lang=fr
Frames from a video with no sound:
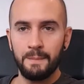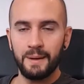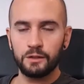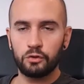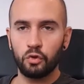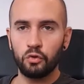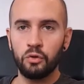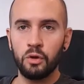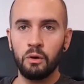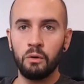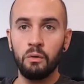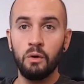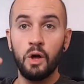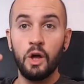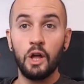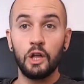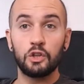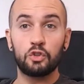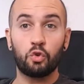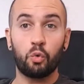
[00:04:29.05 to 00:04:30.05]

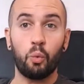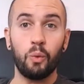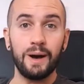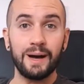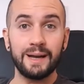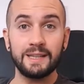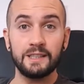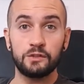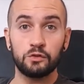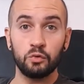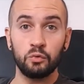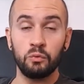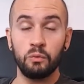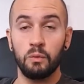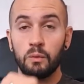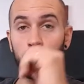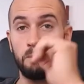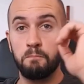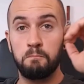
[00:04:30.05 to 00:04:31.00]
Maintenant, trois raisons